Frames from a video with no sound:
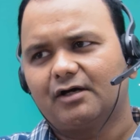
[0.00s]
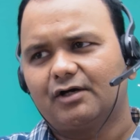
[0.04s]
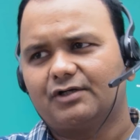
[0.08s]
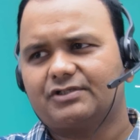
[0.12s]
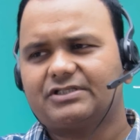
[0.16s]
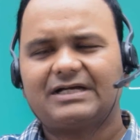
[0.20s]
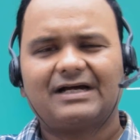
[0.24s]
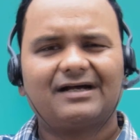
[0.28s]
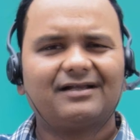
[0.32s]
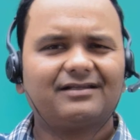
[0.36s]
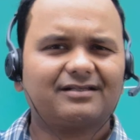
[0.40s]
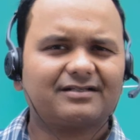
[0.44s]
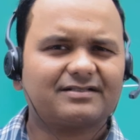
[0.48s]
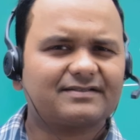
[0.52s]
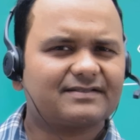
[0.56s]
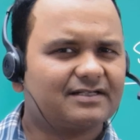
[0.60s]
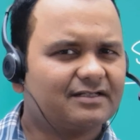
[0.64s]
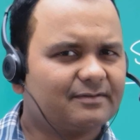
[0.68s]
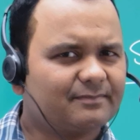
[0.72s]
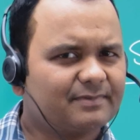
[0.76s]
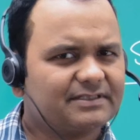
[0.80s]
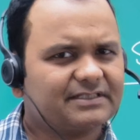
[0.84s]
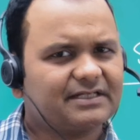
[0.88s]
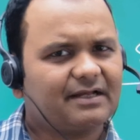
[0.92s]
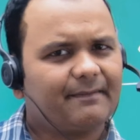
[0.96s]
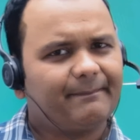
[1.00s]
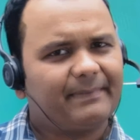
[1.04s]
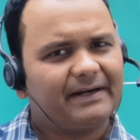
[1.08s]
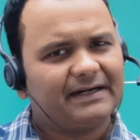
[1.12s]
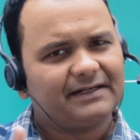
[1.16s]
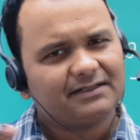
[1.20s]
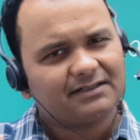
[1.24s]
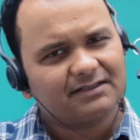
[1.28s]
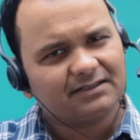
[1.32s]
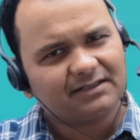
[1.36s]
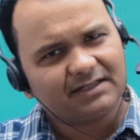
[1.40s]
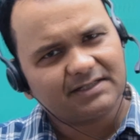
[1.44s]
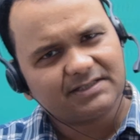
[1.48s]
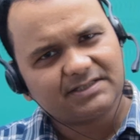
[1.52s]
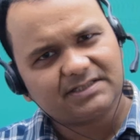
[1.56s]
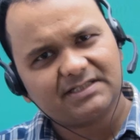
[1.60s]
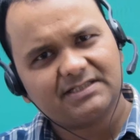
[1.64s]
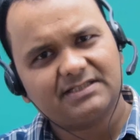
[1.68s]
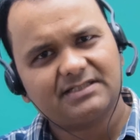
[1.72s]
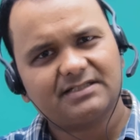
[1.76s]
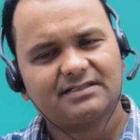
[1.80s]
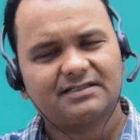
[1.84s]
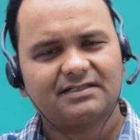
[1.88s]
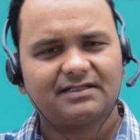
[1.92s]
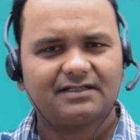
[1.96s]
और जहाँ तक सिलेबस का पैटर्न का
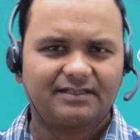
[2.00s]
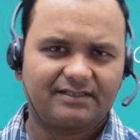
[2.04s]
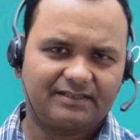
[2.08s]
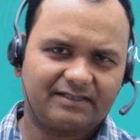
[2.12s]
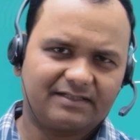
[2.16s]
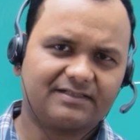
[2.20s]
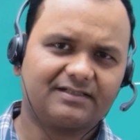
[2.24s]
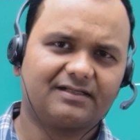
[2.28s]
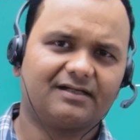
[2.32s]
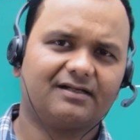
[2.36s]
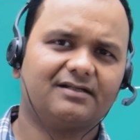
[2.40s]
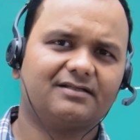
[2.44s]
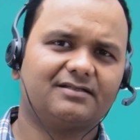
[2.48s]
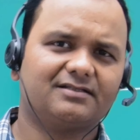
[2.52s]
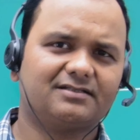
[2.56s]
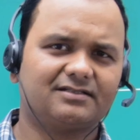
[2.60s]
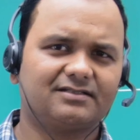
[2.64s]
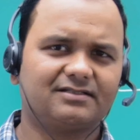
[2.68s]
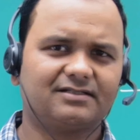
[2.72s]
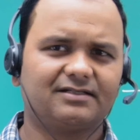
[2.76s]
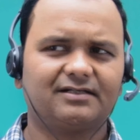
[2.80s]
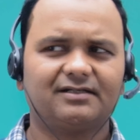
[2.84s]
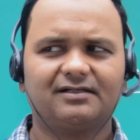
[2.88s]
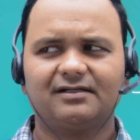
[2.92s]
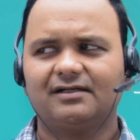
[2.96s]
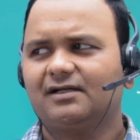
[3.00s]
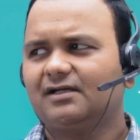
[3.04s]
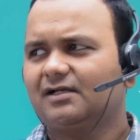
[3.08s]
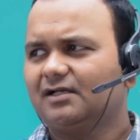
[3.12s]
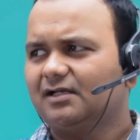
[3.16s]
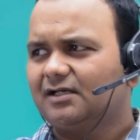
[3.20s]
चेंजेस है ये सारी चीज़ें हैं